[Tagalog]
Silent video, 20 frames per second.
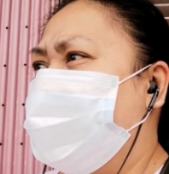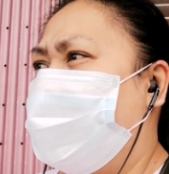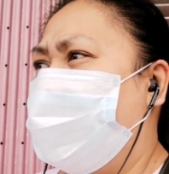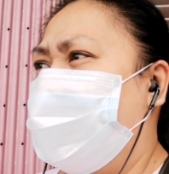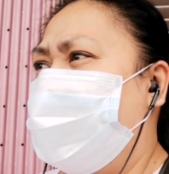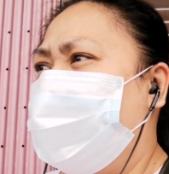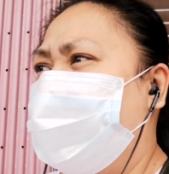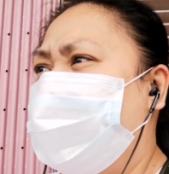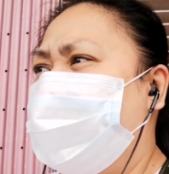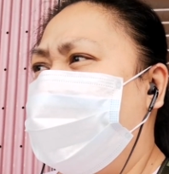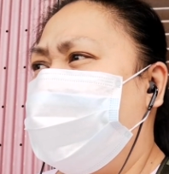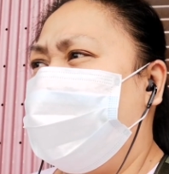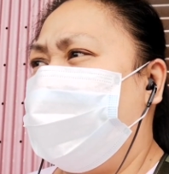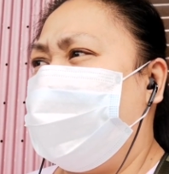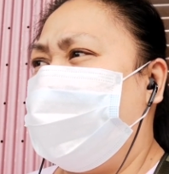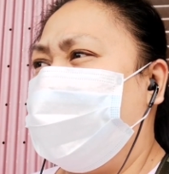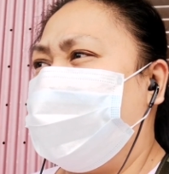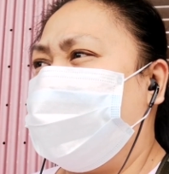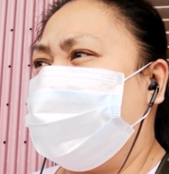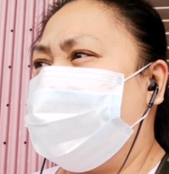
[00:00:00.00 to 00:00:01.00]

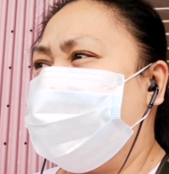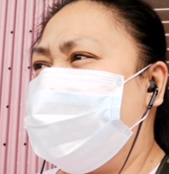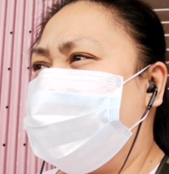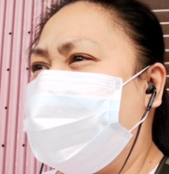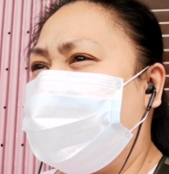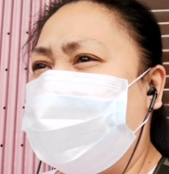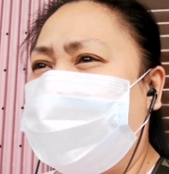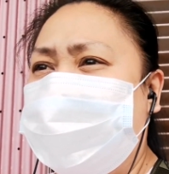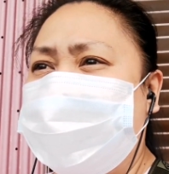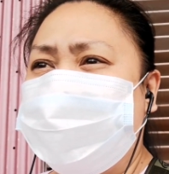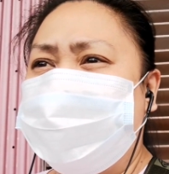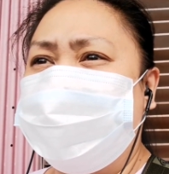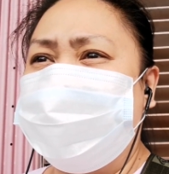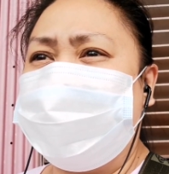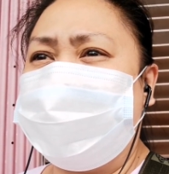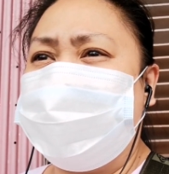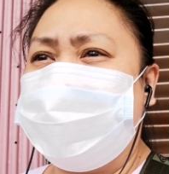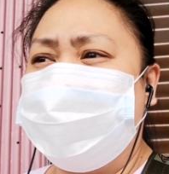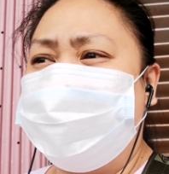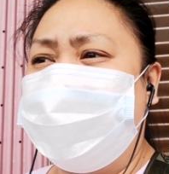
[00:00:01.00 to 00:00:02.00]
Eh, sa tagal
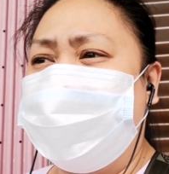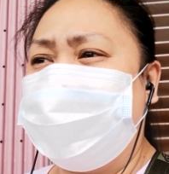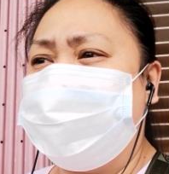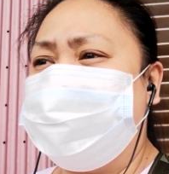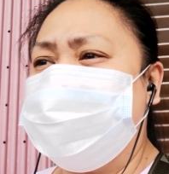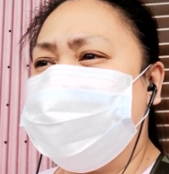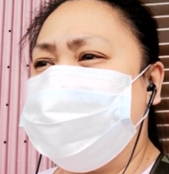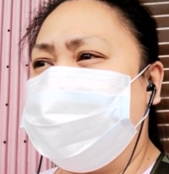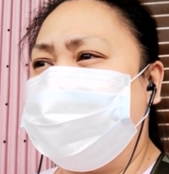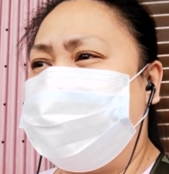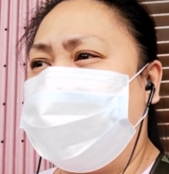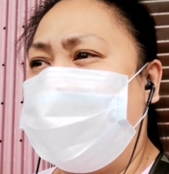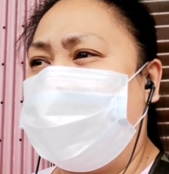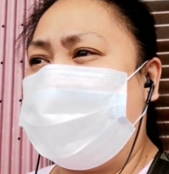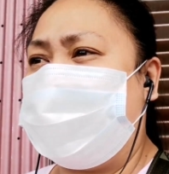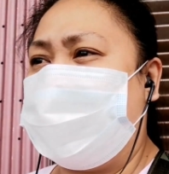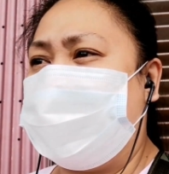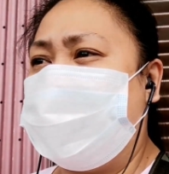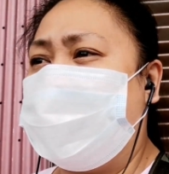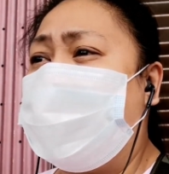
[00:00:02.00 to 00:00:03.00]
kong hindi lumalabas ng
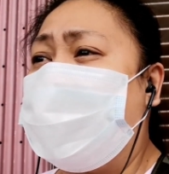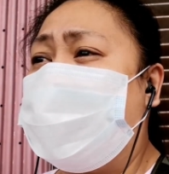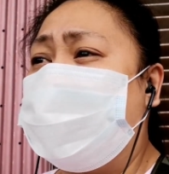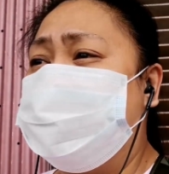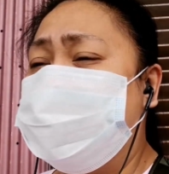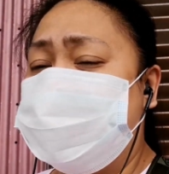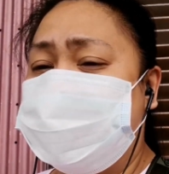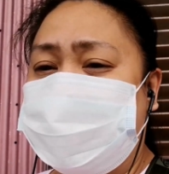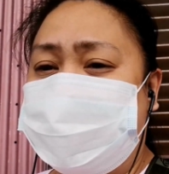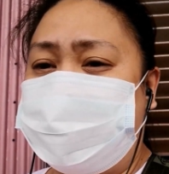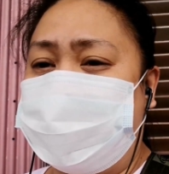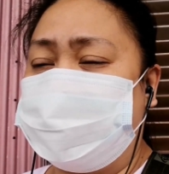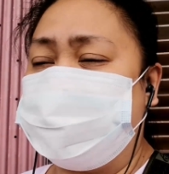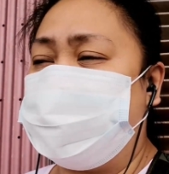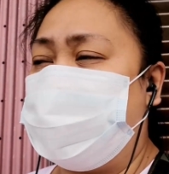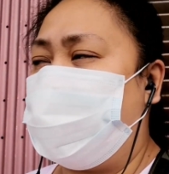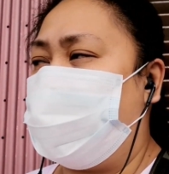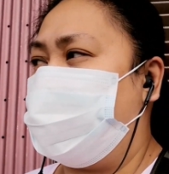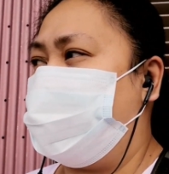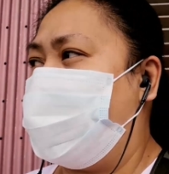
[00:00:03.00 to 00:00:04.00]
bahay, eh, nakakamiss naman
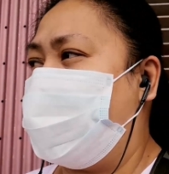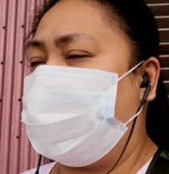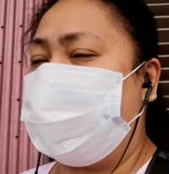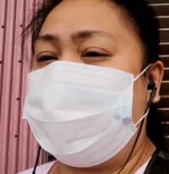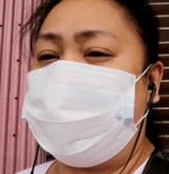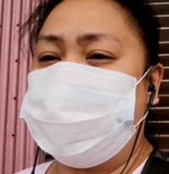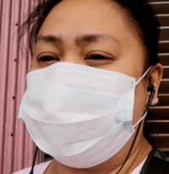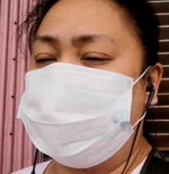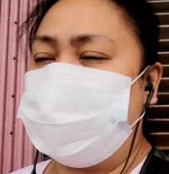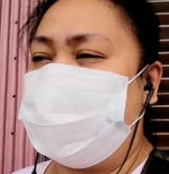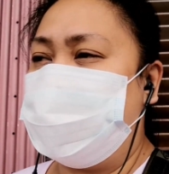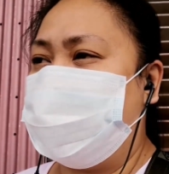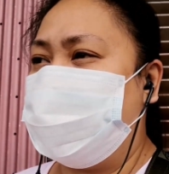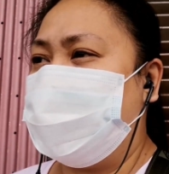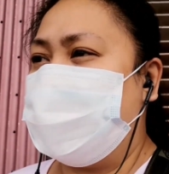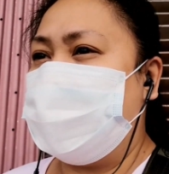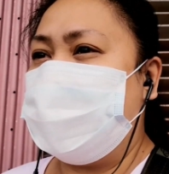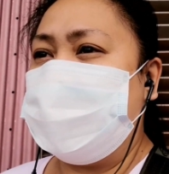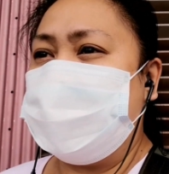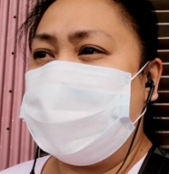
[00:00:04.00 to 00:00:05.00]
po mag-road
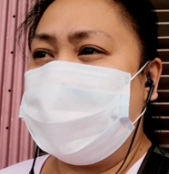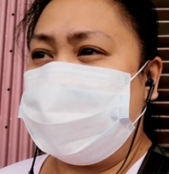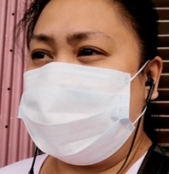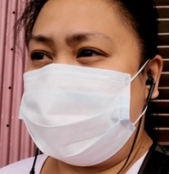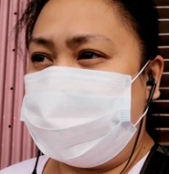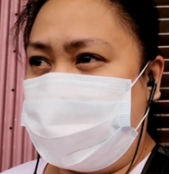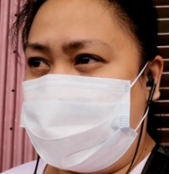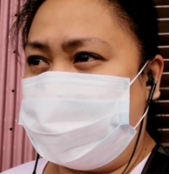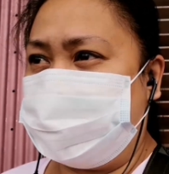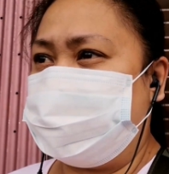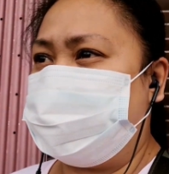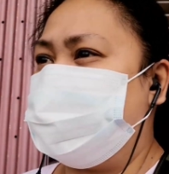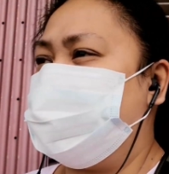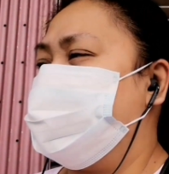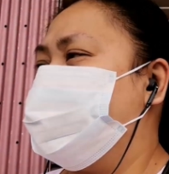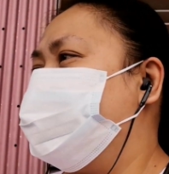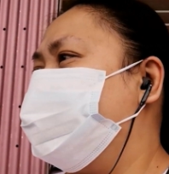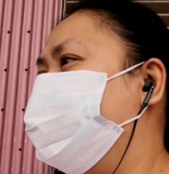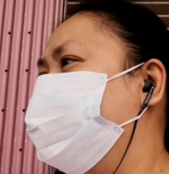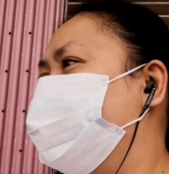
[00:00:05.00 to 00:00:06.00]
trip.
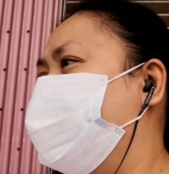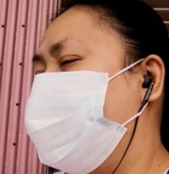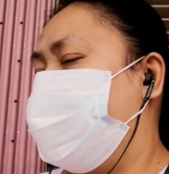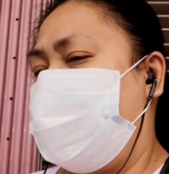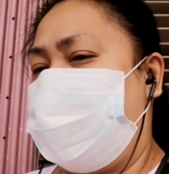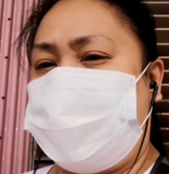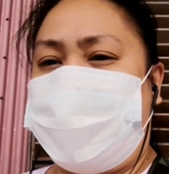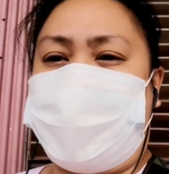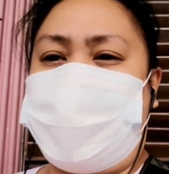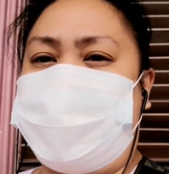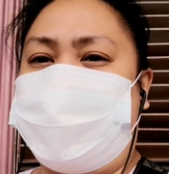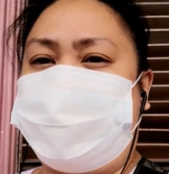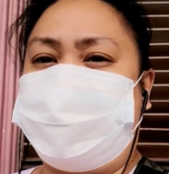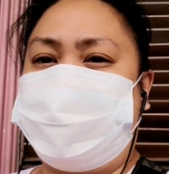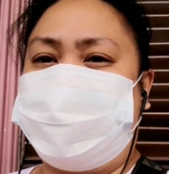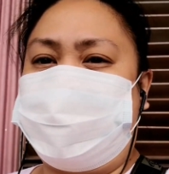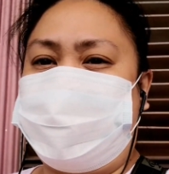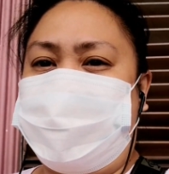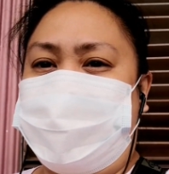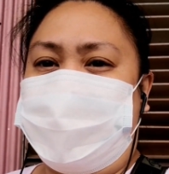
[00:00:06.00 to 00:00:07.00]

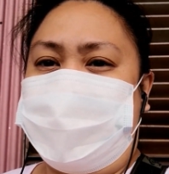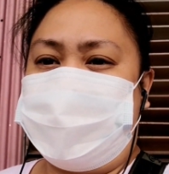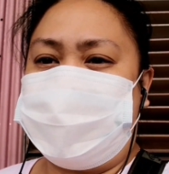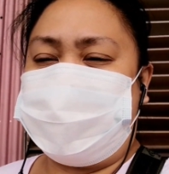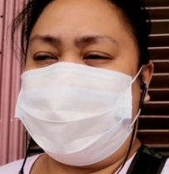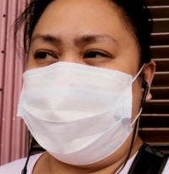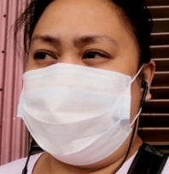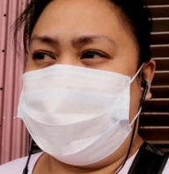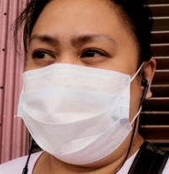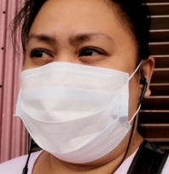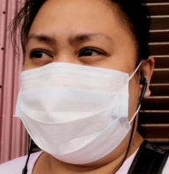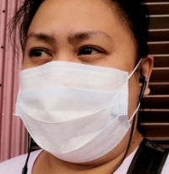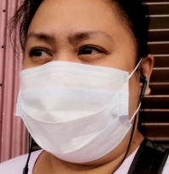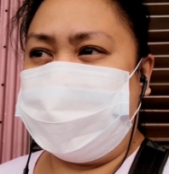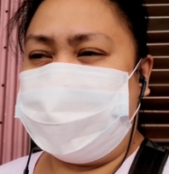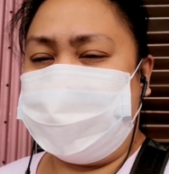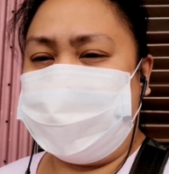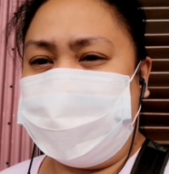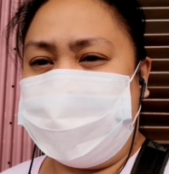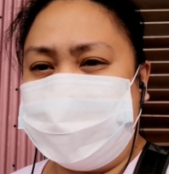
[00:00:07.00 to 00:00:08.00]
Ayan. So
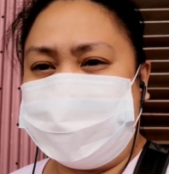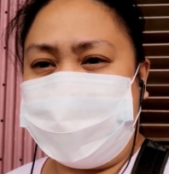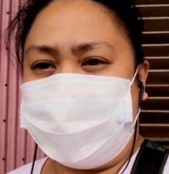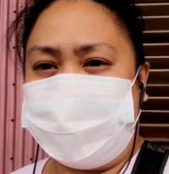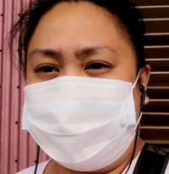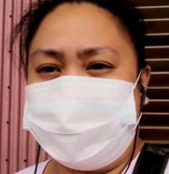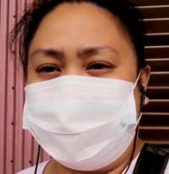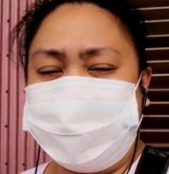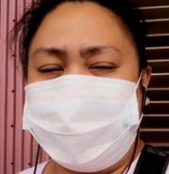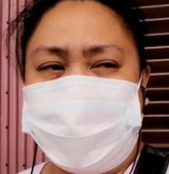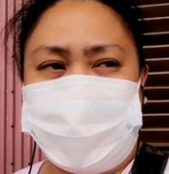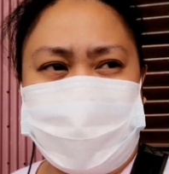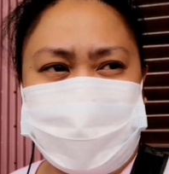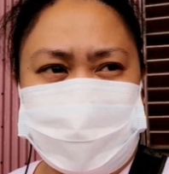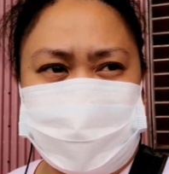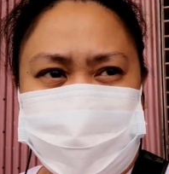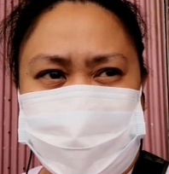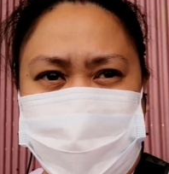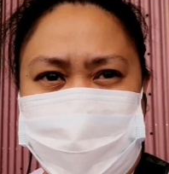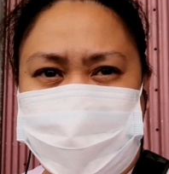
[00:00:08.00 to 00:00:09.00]
magkita-kita na lang tayo dun
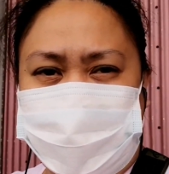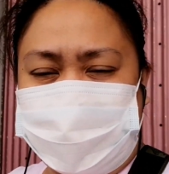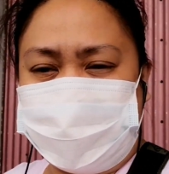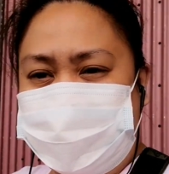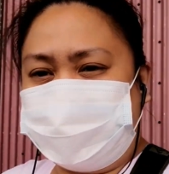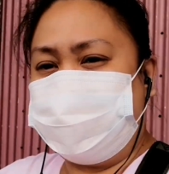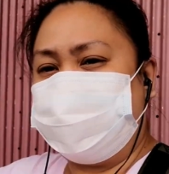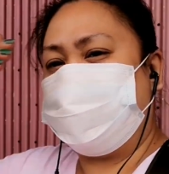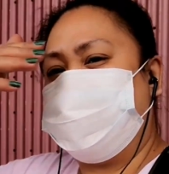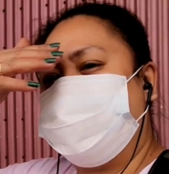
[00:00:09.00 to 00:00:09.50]
guys at uh,